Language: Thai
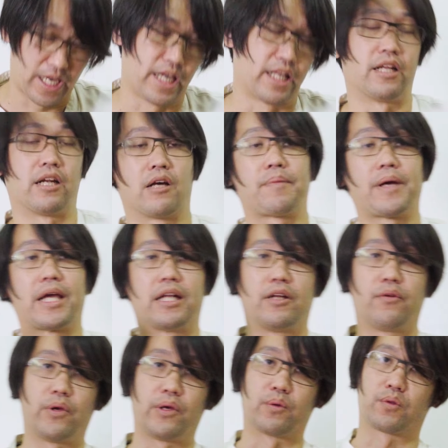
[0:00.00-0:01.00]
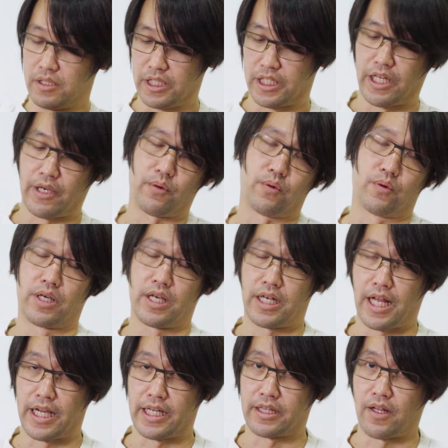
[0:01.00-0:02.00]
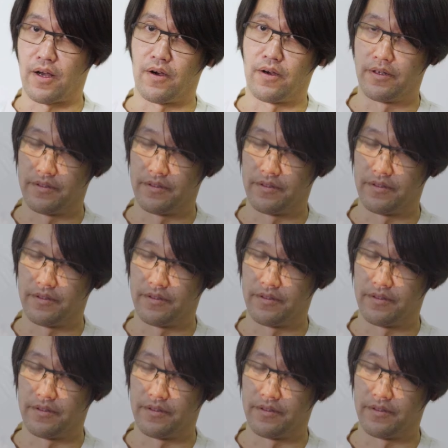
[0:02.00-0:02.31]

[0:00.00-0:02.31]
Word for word: เคเดี๋ยวเราไปรีวิวดีเทลข้างในกันต่อ